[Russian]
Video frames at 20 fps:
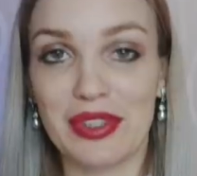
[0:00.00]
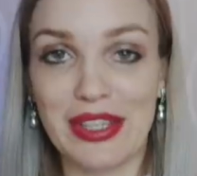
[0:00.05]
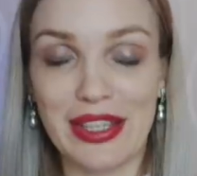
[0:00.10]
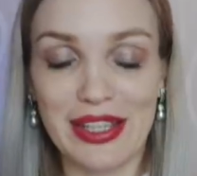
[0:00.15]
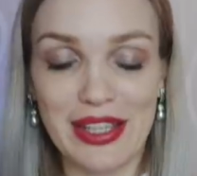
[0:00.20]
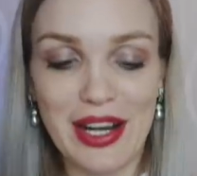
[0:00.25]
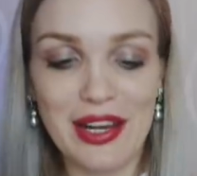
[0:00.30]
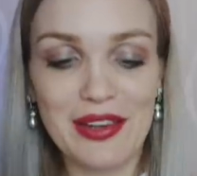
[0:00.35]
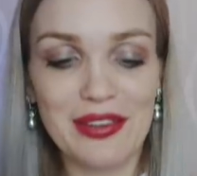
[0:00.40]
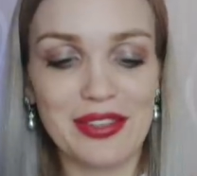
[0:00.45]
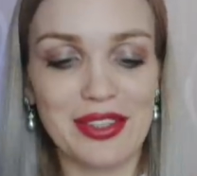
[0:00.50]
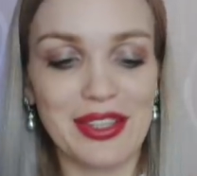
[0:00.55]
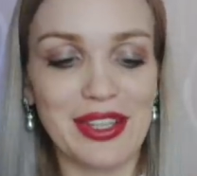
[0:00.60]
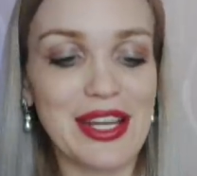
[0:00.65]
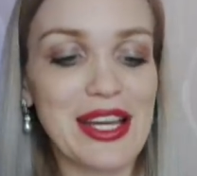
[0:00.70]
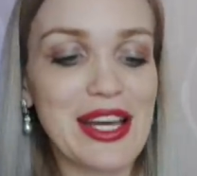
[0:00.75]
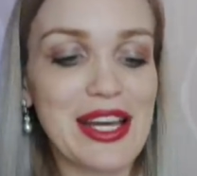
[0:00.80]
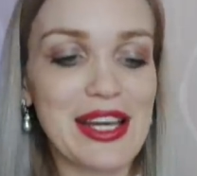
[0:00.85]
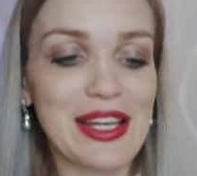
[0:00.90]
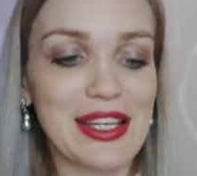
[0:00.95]

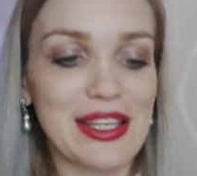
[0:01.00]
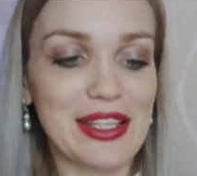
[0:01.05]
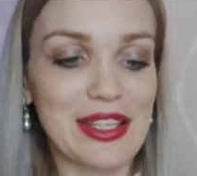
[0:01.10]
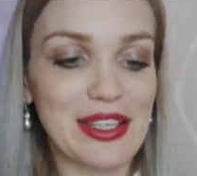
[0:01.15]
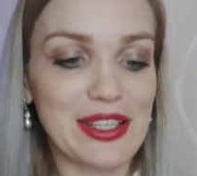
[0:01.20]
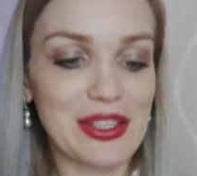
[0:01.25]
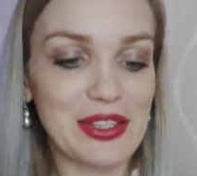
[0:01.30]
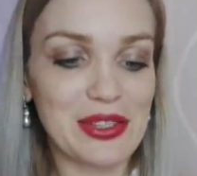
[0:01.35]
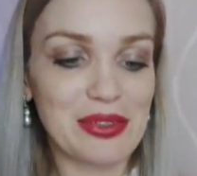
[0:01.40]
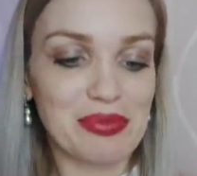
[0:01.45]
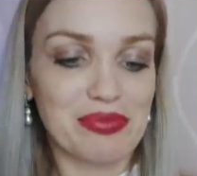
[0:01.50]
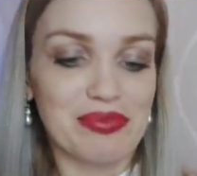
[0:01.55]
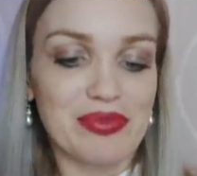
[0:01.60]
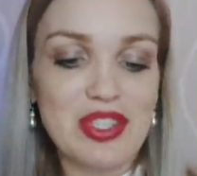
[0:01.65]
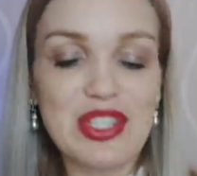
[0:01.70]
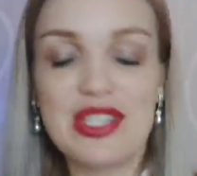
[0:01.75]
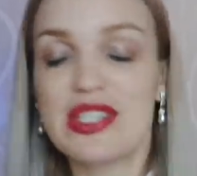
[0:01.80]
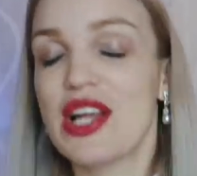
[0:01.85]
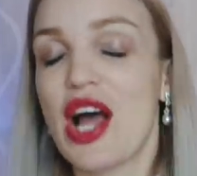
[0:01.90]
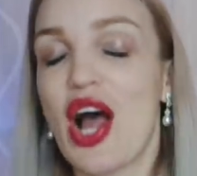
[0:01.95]
фотографии. И
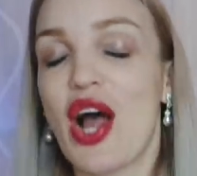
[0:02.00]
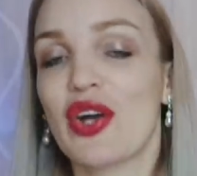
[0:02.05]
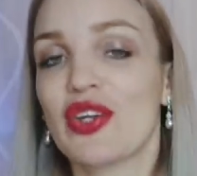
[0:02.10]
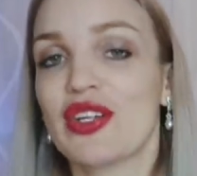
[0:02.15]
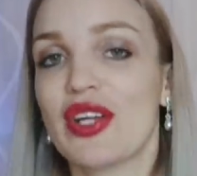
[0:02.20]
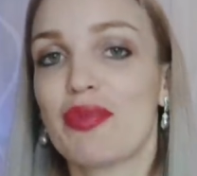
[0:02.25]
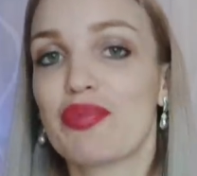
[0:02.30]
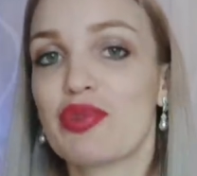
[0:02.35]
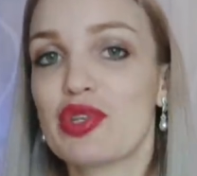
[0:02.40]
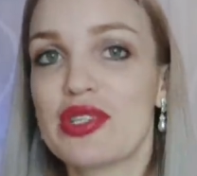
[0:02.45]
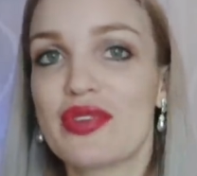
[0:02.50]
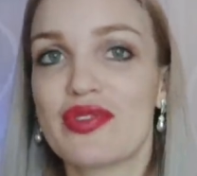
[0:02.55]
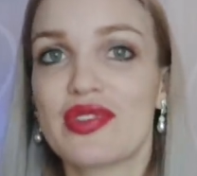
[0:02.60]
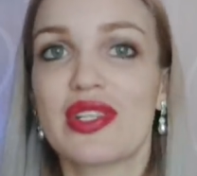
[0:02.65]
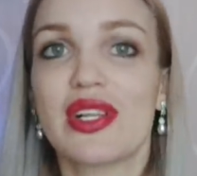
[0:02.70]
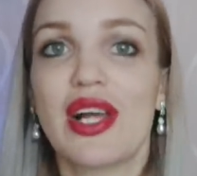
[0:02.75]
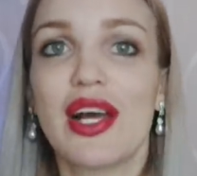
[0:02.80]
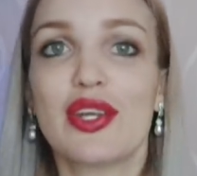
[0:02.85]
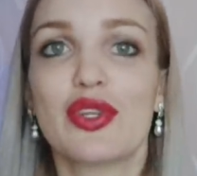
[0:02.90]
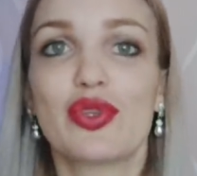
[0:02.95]
не знаю, я просто
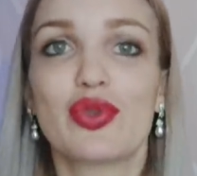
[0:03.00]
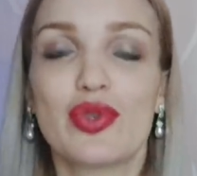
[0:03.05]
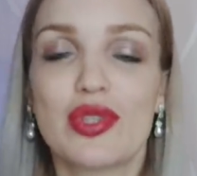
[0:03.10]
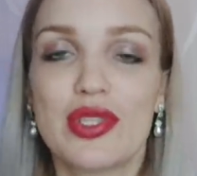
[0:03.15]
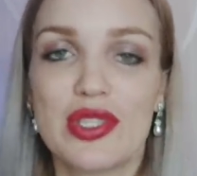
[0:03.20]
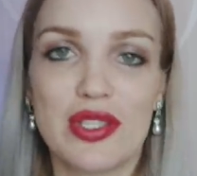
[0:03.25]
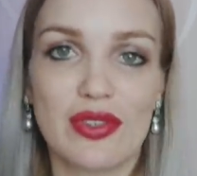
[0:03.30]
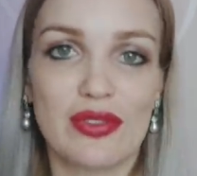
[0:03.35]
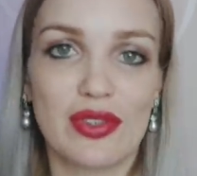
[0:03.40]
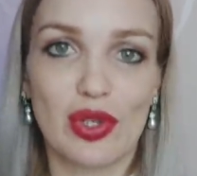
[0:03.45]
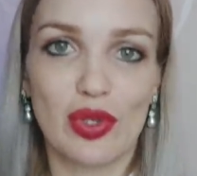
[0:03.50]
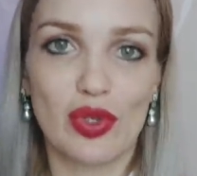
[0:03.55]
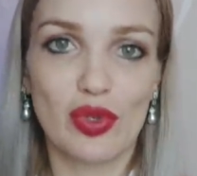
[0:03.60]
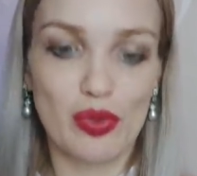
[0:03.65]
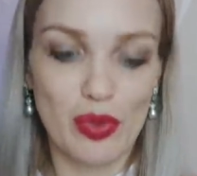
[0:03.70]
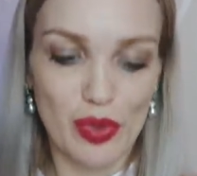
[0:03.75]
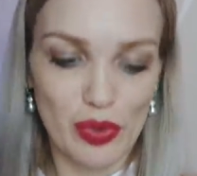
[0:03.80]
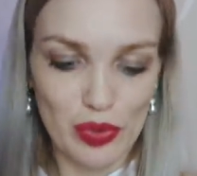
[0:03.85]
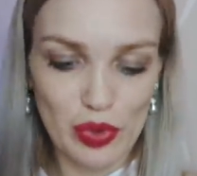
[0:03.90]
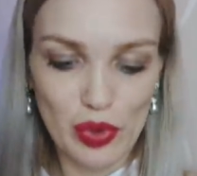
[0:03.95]
взяла интуитивно,
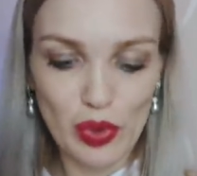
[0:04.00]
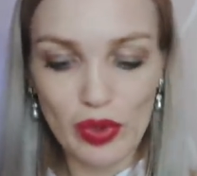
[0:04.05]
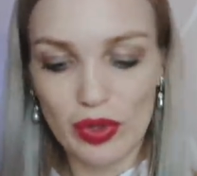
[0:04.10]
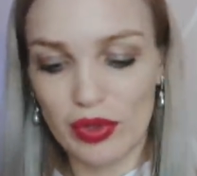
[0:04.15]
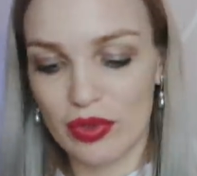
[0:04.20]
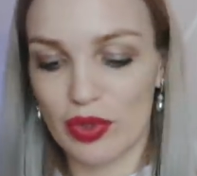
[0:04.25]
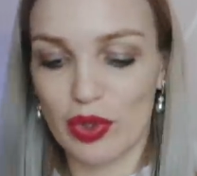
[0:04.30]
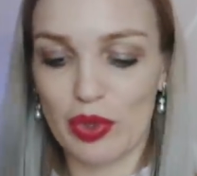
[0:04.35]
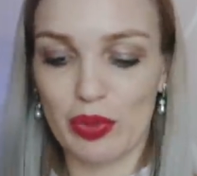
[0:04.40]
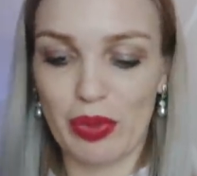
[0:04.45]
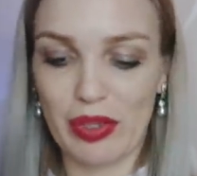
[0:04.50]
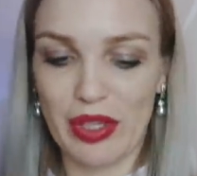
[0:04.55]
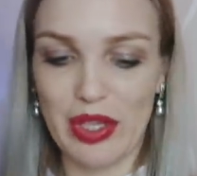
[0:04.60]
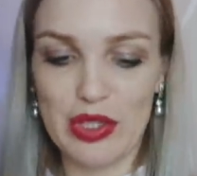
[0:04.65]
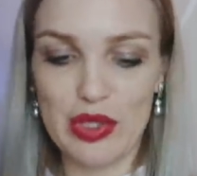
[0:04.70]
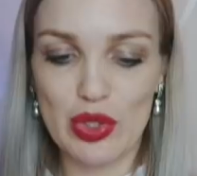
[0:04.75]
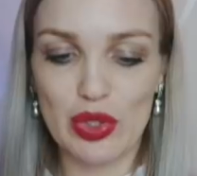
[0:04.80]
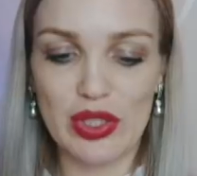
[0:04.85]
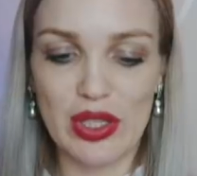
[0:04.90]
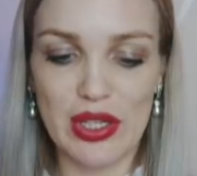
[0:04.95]
думаю, вдруг вот
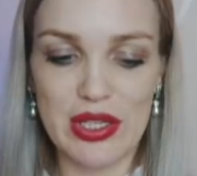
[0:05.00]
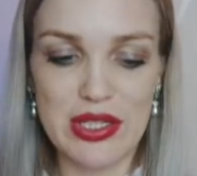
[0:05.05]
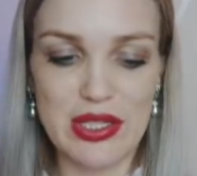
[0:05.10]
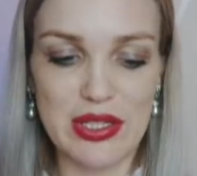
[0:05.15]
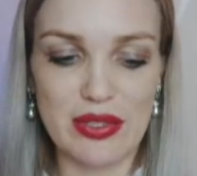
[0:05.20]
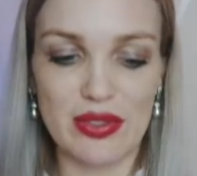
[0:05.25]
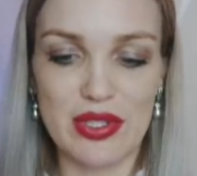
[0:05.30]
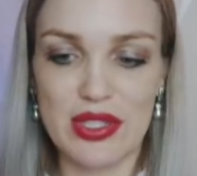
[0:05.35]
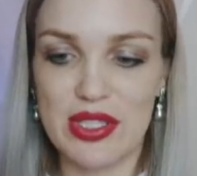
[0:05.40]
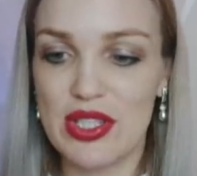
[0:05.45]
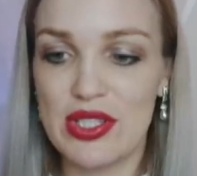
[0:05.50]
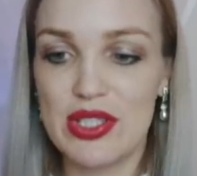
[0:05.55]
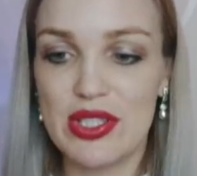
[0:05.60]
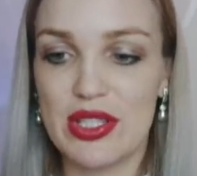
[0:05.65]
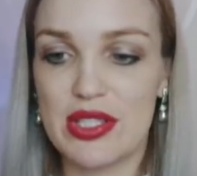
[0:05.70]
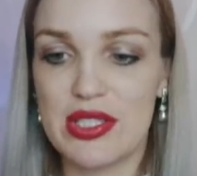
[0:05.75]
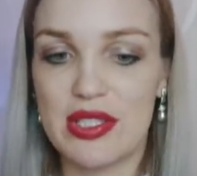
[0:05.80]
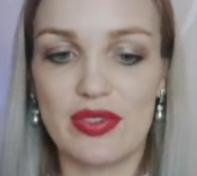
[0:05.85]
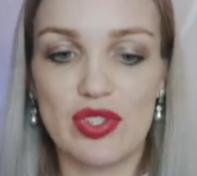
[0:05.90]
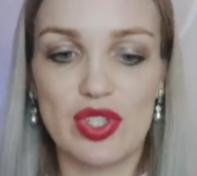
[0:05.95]
подойдет красиво. Здесь
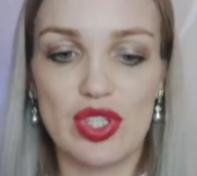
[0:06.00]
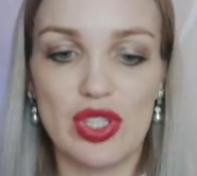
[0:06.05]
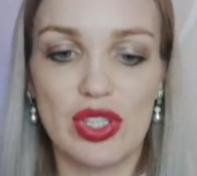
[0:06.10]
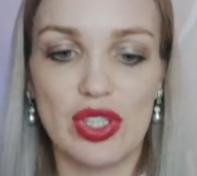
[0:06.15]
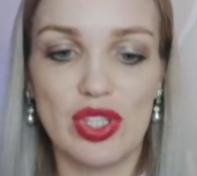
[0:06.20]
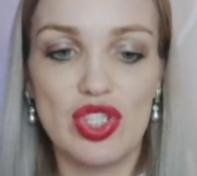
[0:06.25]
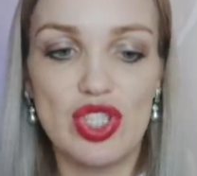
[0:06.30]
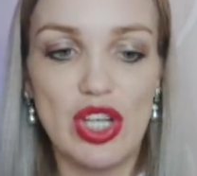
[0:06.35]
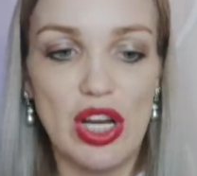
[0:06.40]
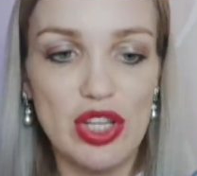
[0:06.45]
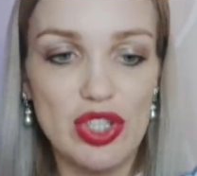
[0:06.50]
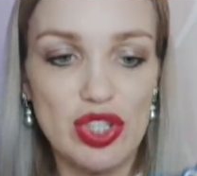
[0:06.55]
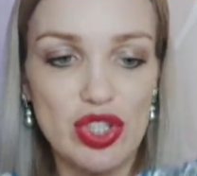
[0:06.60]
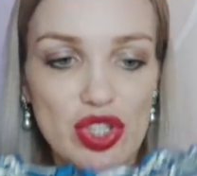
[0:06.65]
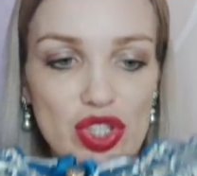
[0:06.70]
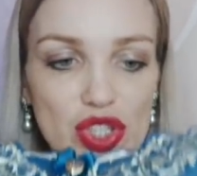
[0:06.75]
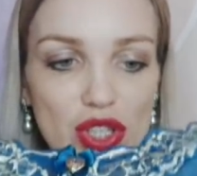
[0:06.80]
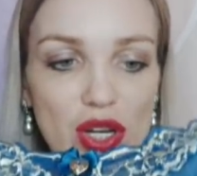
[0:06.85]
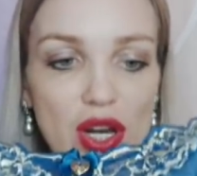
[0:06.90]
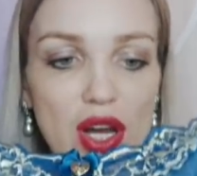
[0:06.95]
нет совершенно
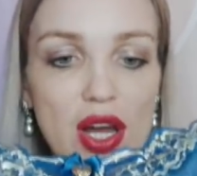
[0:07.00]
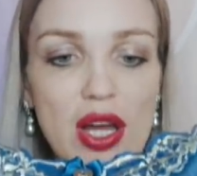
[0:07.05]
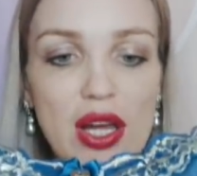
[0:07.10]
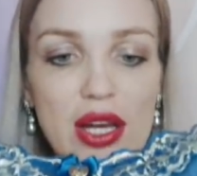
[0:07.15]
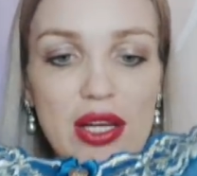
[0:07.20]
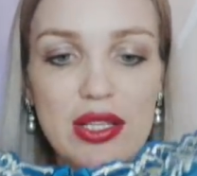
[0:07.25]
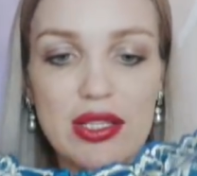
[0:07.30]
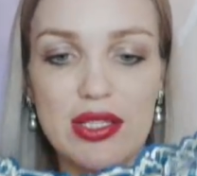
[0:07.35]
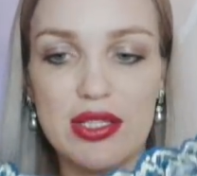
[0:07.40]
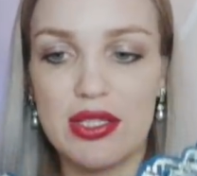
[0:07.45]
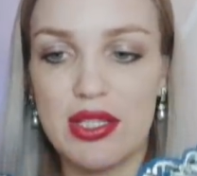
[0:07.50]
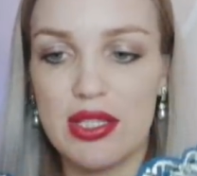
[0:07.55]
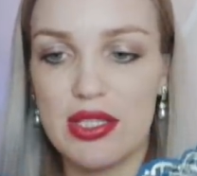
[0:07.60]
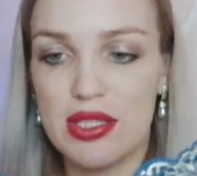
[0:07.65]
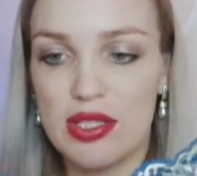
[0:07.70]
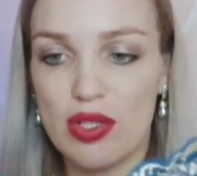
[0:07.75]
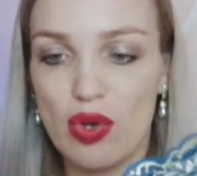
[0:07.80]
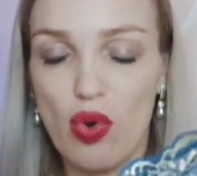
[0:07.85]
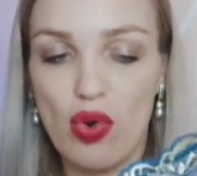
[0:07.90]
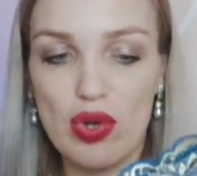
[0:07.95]
чашечек,
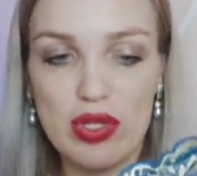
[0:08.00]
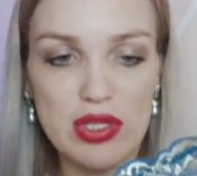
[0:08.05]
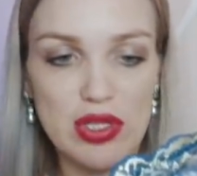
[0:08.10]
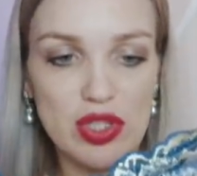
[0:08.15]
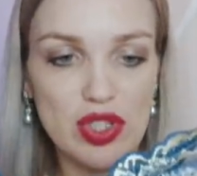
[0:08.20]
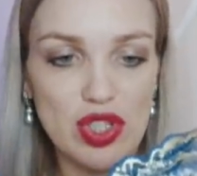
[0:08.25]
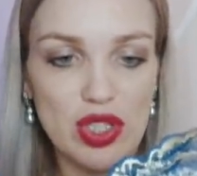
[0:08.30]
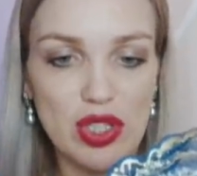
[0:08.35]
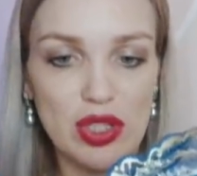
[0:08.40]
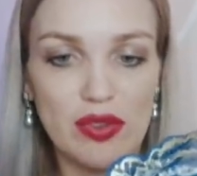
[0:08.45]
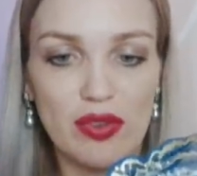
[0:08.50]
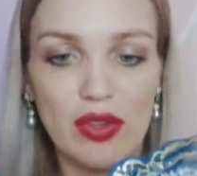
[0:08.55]
здесь косточки